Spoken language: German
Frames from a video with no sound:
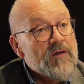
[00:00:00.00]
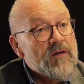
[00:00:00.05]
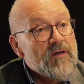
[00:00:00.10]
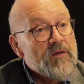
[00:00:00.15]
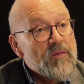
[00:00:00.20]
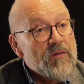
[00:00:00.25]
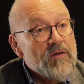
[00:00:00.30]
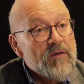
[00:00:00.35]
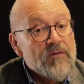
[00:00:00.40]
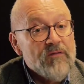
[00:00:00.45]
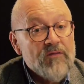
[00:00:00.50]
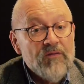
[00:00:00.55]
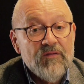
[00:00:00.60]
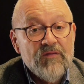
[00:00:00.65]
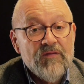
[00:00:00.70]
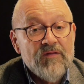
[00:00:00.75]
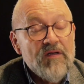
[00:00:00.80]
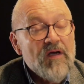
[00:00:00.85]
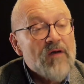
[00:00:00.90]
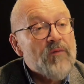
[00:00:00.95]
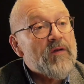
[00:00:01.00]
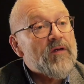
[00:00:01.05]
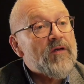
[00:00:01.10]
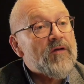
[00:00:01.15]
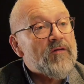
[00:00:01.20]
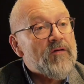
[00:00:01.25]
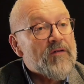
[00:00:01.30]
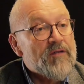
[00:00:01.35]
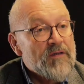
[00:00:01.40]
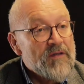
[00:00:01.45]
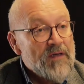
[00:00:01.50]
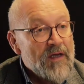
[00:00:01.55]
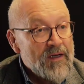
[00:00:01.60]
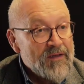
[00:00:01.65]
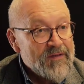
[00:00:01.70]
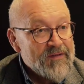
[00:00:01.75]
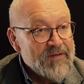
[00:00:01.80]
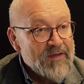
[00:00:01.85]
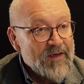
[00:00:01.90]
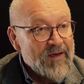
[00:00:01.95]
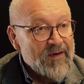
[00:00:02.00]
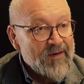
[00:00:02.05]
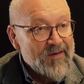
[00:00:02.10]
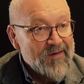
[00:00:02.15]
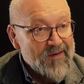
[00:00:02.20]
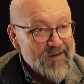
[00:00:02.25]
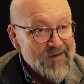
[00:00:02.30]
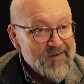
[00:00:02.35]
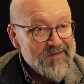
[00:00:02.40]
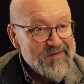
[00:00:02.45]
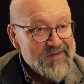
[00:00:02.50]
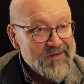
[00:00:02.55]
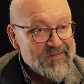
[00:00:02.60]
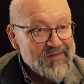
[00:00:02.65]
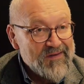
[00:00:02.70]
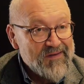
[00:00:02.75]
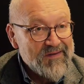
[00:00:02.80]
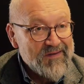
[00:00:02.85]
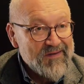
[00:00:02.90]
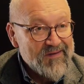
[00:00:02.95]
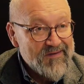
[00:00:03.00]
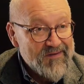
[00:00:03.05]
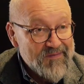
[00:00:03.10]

ja immer sozusagen mit den Ordinalzahlen Erster Weltkrieg,